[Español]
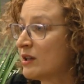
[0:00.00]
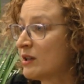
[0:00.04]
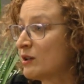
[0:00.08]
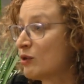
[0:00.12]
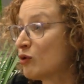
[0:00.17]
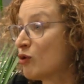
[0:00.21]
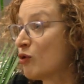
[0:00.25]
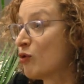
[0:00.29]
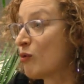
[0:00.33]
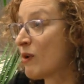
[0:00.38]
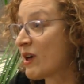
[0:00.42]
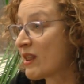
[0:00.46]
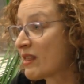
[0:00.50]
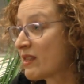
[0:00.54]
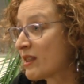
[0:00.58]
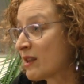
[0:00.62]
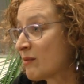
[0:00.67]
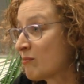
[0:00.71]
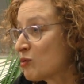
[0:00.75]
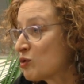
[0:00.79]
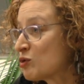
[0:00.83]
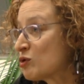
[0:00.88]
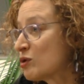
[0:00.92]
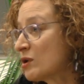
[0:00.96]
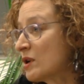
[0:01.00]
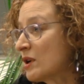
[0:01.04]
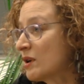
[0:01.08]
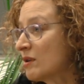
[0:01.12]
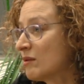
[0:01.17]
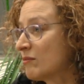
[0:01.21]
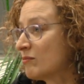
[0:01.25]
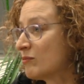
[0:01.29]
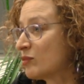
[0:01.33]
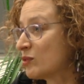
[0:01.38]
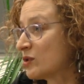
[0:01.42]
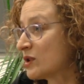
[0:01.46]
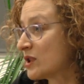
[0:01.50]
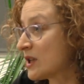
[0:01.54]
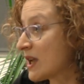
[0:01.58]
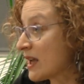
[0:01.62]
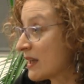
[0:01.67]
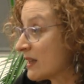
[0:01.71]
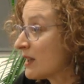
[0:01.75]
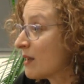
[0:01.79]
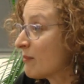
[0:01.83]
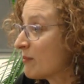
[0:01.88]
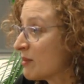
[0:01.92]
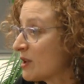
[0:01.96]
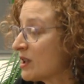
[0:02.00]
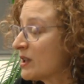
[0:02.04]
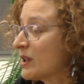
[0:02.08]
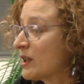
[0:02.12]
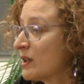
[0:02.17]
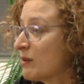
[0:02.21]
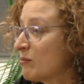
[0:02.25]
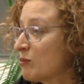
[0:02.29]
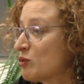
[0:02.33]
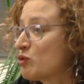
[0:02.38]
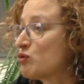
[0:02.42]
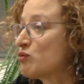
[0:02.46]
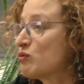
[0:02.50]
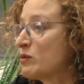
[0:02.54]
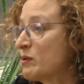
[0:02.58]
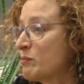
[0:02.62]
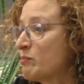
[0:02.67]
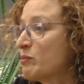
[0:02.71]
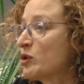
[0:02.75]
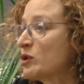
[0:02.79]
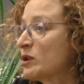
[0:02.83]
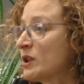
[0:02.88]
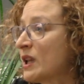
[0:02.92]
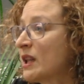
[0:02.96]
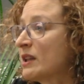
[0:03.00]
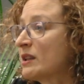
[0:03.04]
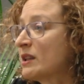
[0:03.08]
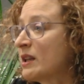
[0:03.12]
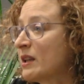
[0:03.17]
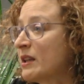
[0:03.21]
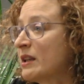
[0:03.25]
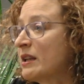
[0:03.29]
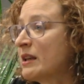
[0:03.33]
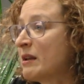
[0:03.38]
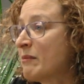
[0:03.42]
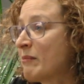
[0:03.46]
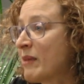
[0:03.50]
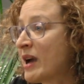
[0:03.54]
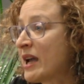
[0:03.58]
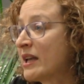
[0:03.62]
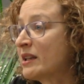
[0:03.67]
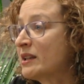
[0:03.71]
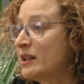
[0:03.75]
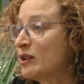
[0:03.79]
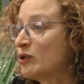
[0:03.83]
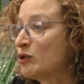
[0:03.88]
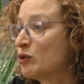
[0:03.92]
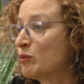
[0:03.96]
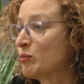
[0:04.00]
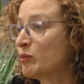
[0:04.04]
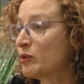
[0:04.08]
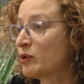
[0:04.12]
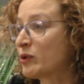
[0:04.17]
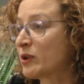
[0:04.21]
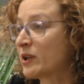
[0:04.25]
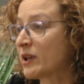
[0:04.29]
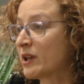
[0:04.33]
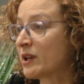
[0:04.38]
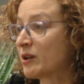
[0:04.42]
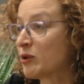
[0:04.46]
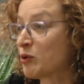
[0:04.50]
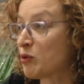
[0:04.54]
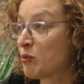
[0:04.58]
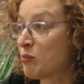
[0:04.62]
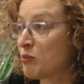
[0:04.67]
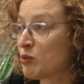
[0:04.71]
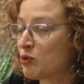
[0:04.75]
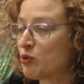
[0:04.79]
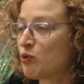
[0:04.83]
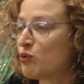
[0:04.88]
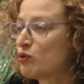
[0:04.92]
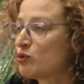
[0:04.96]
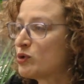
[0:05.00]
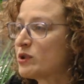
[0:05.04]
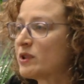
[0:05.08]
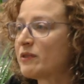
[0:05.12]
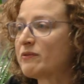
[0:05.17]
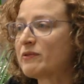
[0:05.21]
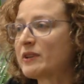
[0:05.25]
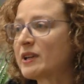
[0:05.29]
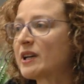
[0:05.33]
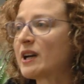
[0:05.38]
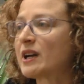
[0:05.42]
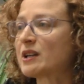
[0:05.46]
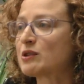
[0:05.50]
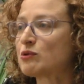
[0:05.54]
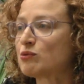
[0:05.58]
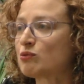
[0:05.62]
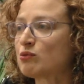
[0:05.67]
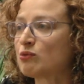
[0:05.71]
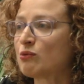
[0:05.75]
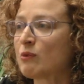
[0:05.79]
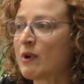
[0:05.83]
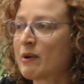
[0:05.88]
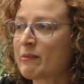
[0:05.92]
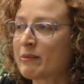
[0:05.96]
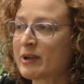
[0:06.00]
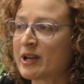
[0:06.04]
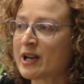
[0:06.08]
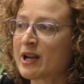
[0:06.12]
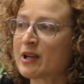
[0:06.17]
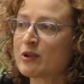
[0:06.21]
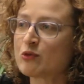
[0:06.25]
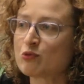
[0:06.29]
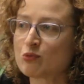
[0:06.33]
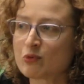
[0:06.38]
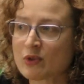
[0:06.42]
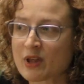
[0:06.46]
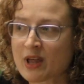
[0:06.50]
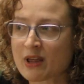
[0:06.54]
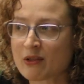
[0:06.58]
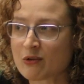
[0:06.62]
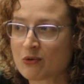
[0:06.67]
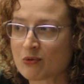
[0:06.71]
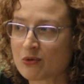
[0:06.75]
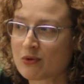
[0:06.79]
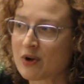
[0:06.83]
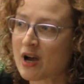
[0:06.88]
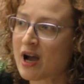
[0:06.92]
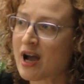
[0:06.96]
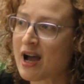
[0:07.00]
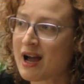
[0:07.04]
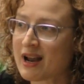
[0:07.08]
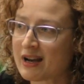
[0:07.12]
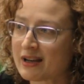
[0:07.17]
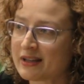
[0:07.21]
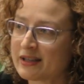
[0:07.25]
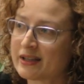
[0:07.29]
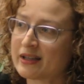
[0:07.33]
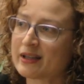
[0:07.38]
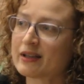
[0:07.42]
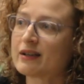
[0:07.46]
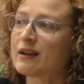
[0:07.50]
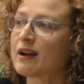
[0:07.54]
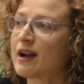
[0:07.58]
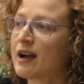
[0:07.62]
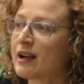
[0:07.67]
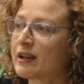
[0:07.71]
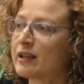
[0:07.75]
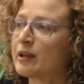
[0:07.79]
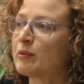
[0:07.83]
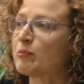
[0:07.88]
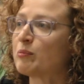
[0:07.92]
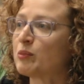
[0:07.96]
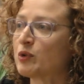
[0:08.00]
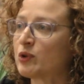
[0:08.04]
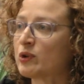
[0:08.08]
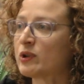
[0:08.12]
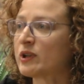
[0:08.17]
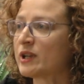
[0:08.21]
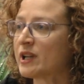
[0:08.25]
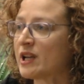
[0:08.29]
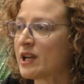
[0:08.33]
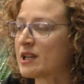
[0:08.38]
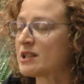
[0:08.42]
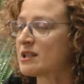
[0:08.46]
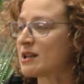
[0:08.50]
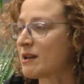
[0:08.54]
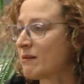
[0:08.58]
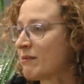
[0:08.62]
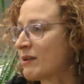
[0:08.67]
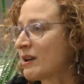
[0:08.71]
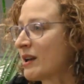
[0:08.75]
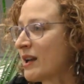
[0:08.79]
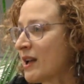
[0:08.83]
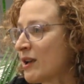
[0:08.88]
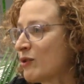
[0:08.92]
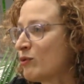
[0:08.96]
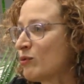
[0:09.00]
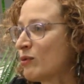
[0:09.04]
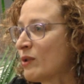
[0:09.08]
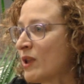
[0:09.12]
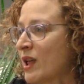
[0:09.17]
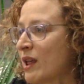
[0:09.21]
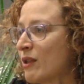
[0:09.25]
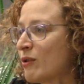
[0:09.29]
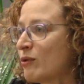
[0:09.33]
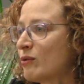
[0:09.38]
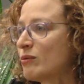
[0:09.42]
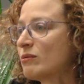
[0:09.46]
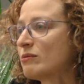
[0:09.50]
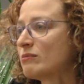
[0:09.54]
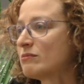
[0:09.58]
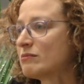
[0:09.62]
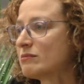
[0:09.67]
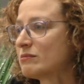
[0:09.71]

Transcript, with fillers: no lo hacemos, pues ahí también tenemos un importante dilema ético, porque ¿cómo justificas tú no haber ayudado a alguien a quien podrías haberle ayudado